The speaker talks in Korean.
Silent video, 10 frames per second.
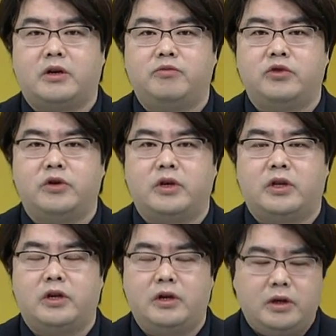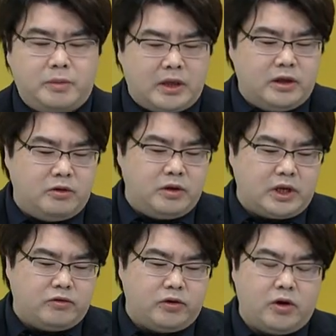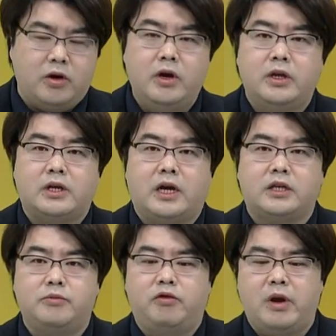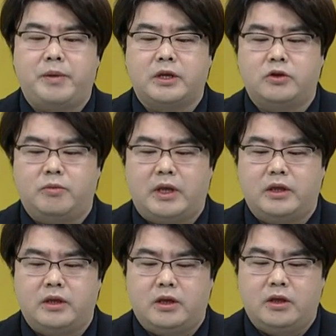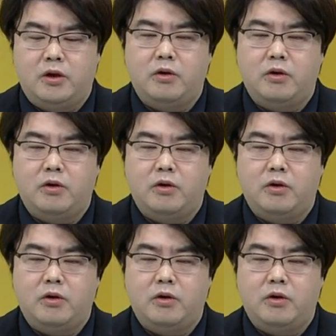그럼 무전기들 만드는 회사고요. 자 아시는 블랙박스도 만드는